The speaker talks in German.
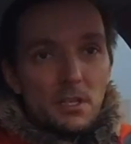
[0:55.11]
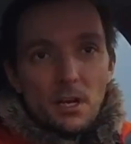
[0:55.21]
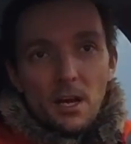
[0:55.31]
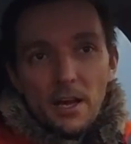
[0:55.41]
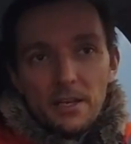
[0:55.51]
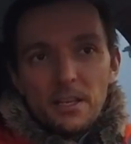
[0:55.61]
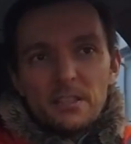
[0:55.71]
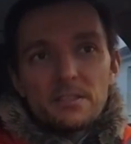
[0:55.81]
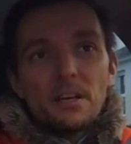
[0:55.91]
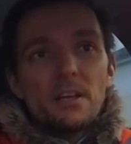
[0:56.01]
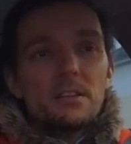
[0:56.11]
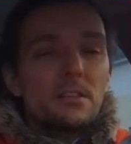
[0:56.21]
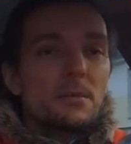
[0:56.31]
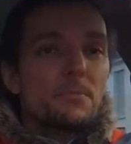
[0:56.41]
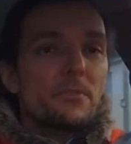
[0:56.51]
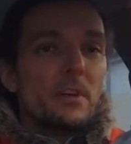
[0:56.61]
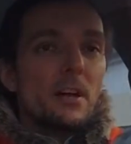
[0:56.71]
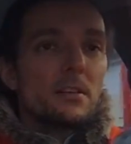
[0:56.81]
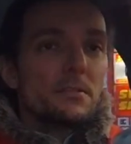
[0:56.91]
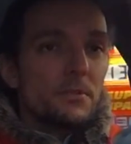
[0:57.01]
nach einiger Zeit eben
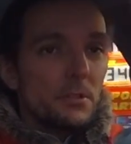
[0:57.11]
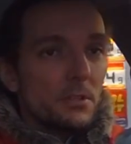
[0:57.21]
verlangt wird.